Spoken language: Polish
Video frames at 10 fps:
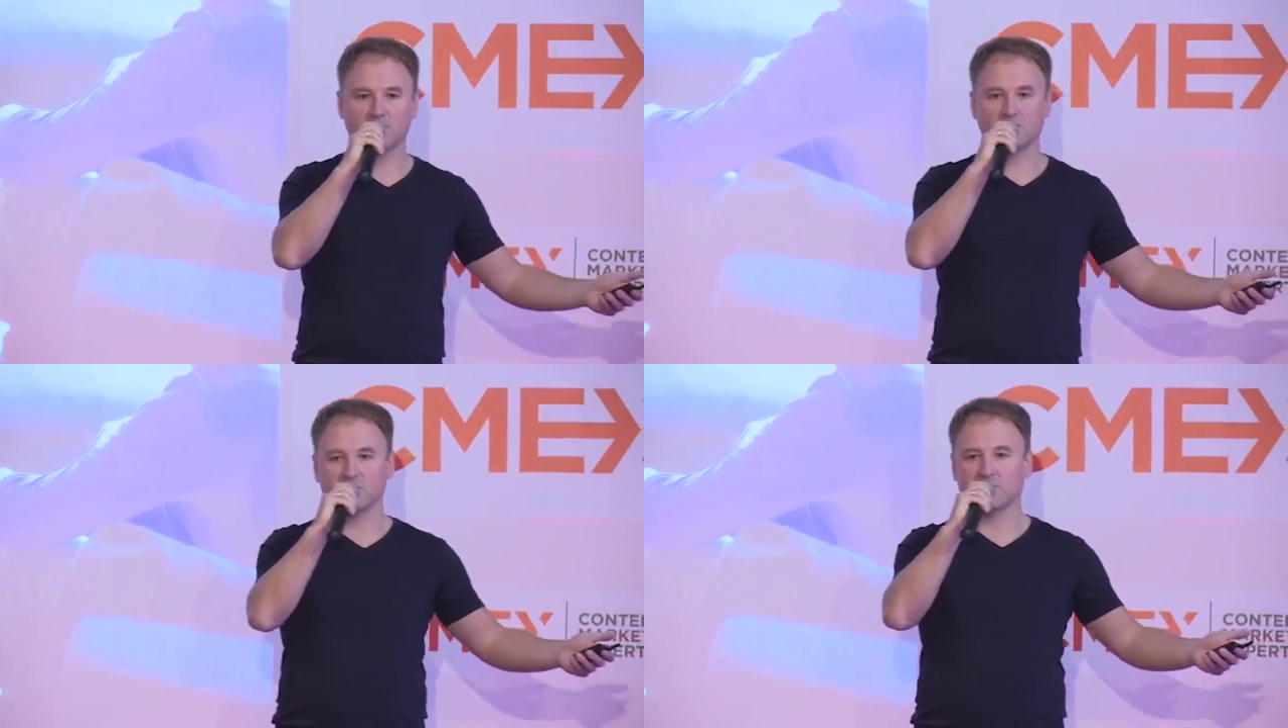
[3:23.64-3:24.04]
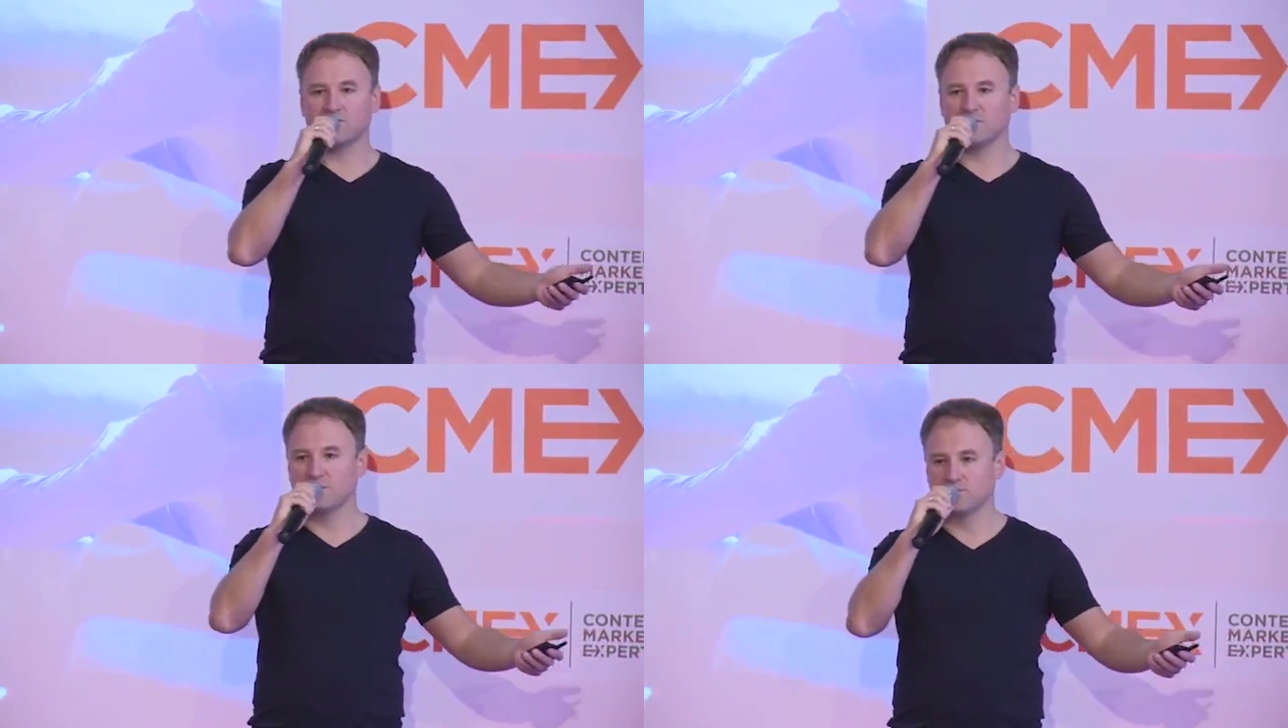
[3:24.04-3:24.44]

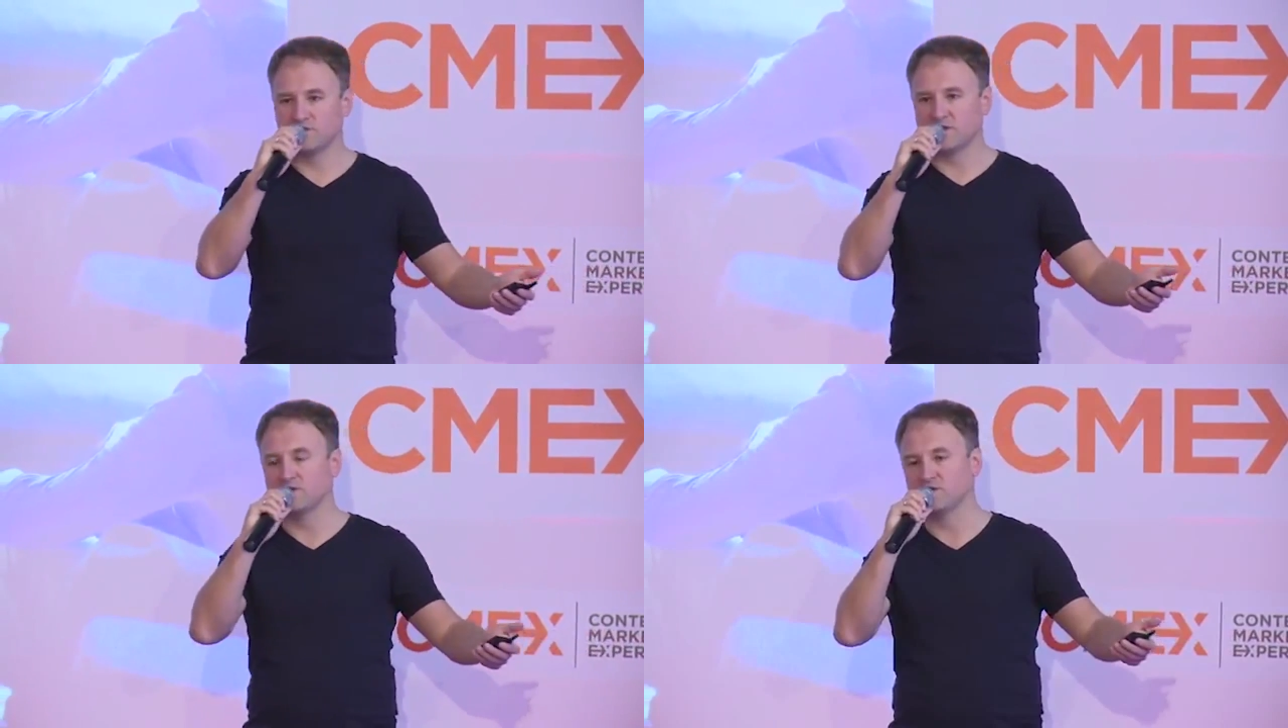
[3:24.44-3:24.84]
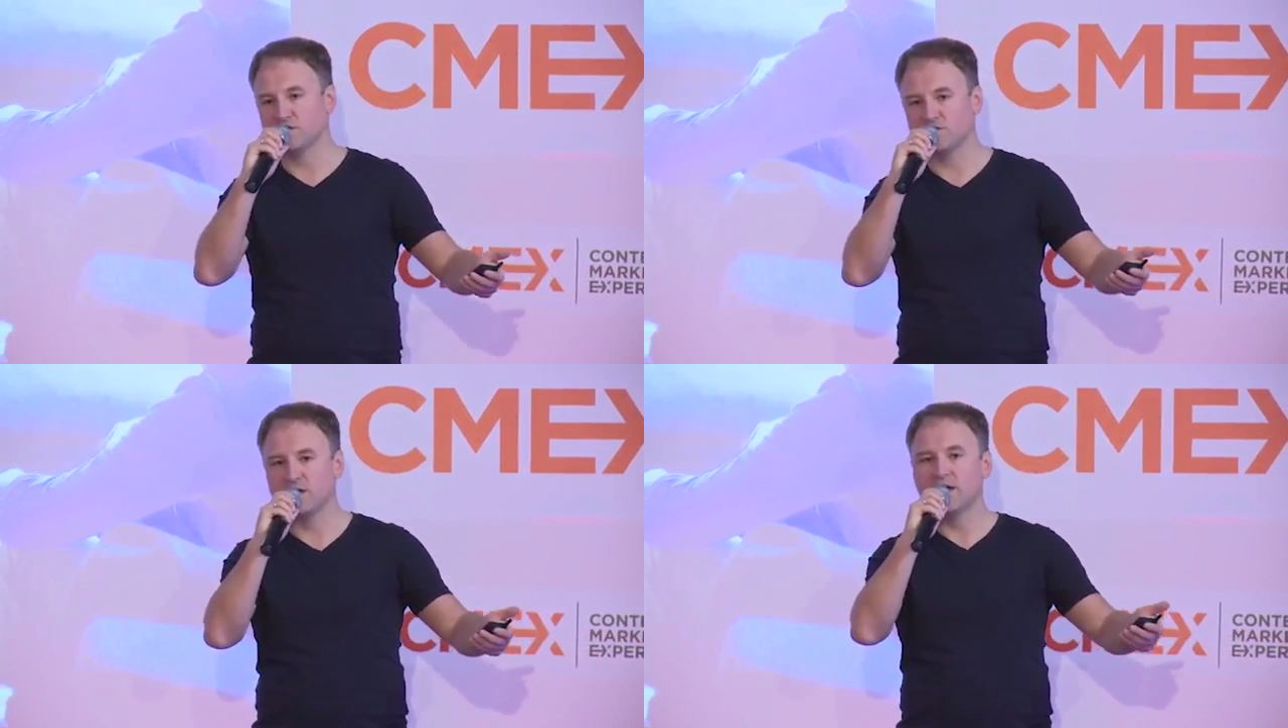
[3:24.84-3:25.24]
androidowych poprzez
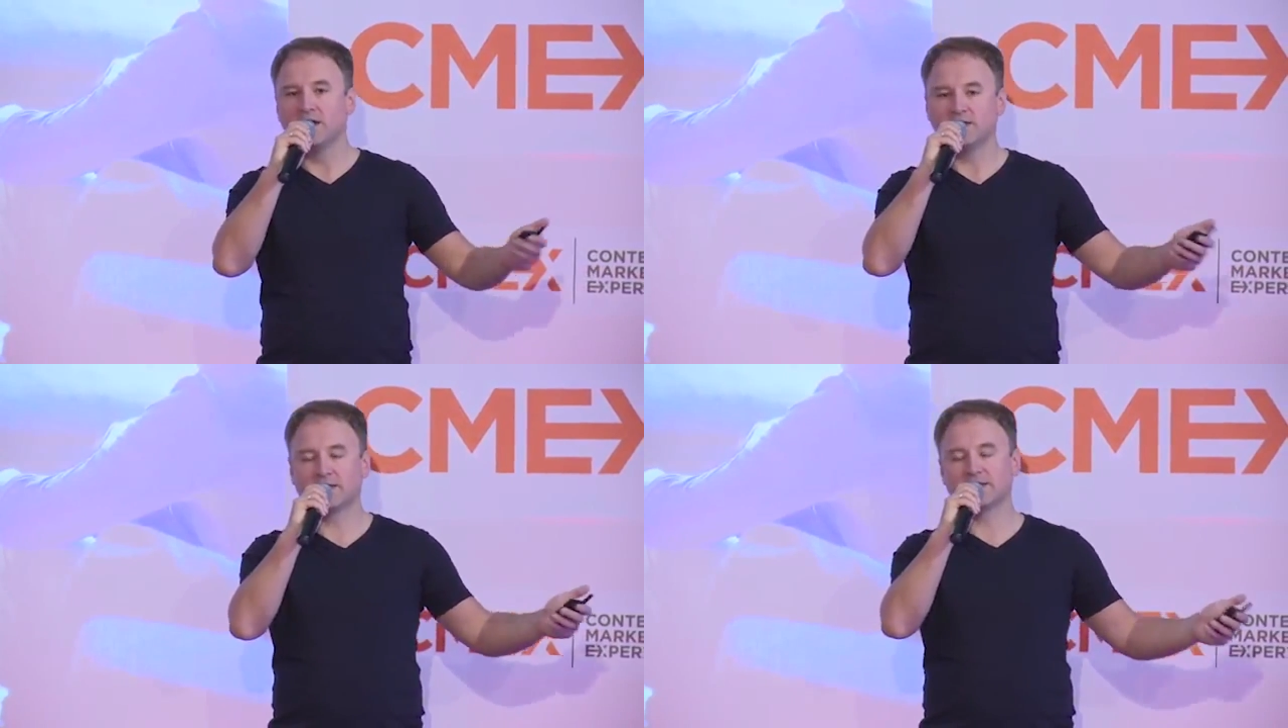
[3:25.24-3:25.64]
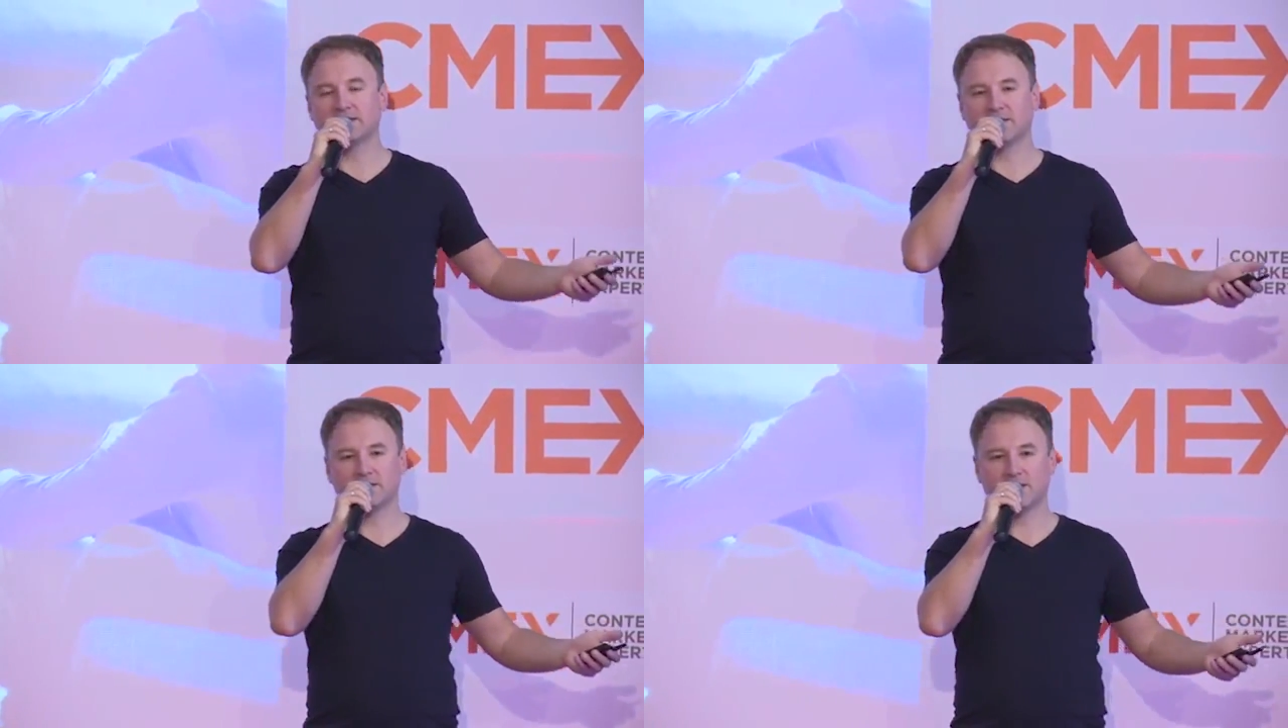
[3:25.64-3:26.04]
iOS-owe i tak
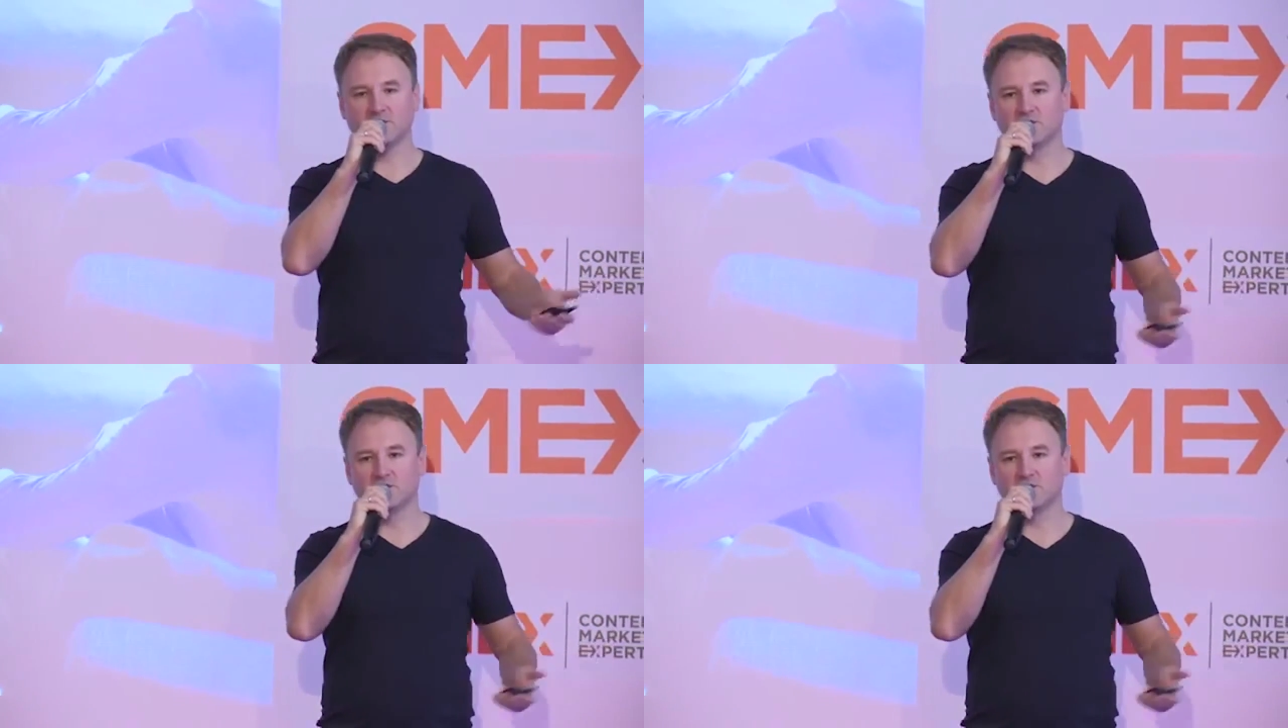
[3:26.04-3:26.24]
dalej, i tak dalej.